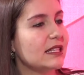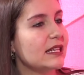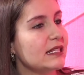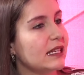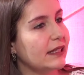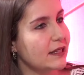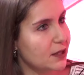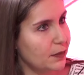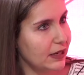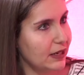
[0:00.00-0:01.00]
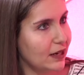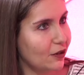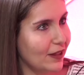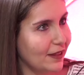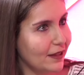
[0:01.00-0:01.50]
dirías que te inspiran a la
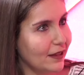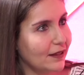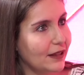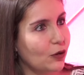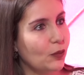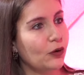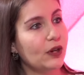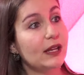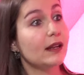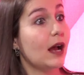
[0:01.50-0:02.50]
hora de, componer,